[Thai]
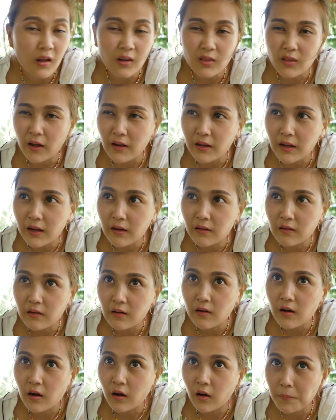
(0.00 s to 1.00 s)
ตอนที่ขึ้น
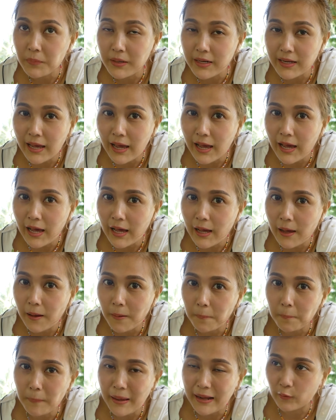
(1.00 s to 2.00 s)
เรือมีแค่
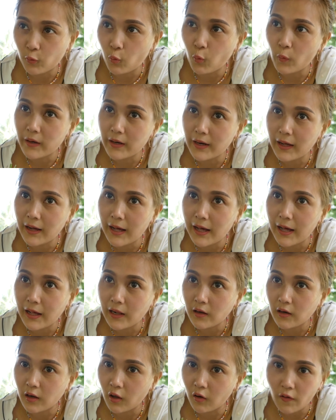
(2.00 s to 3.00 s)
แปดคนนะคะ
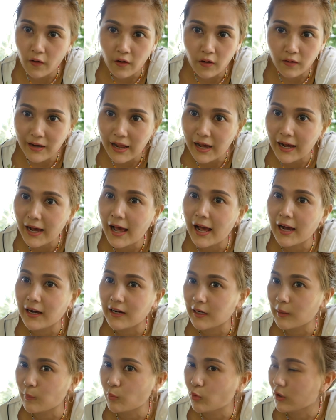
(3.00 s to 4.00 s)
แล้วก็นั่งห่าง
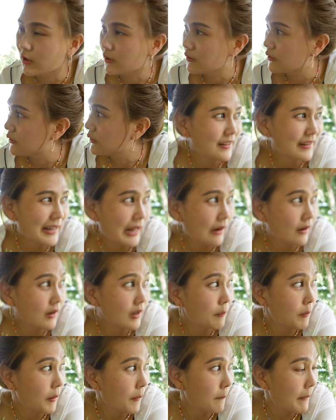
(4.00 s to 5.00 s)
กันหมดเลยนั่งเรื
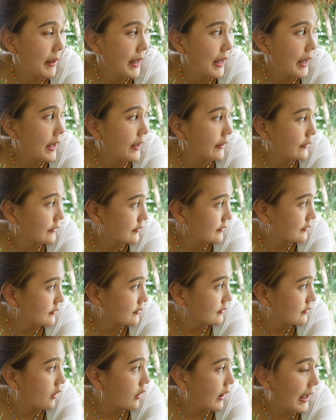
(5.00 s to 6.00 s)
อประมาณ
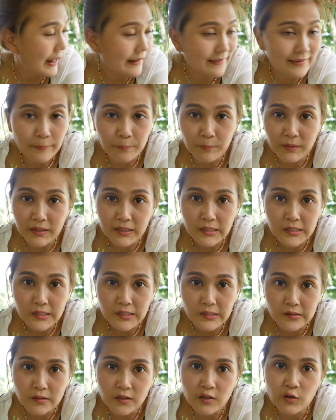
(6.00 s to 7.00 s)
ห้าสิบนาที
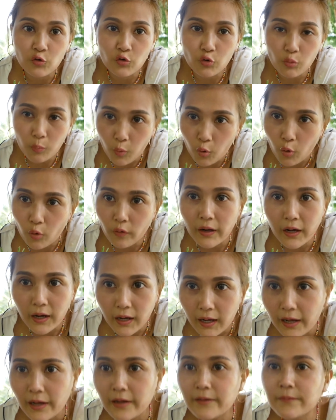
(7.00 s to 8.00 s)
ถึงหนึ่งชั่วโมงนะ
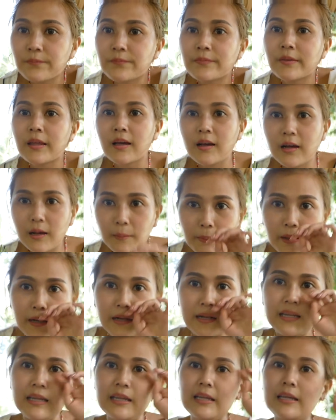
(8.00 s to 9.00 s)
คะกำลัง
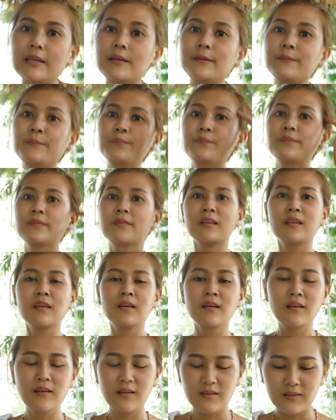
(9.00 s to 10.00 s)
ดี
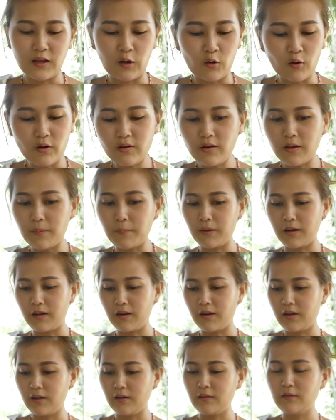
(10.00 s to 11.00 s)
แต่ก็เหนื่อยเหมือนกัน
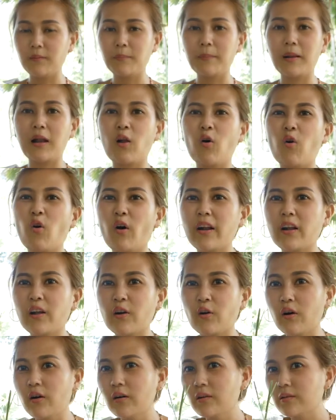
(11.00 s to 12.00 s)
อ่ะมันร้อนอ่ะ
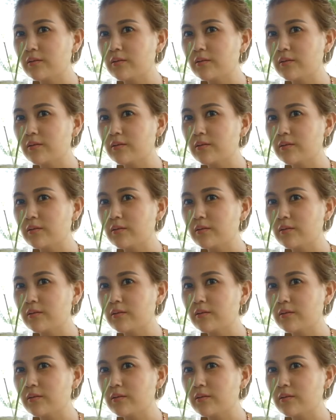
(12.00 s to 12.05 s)
เนาะ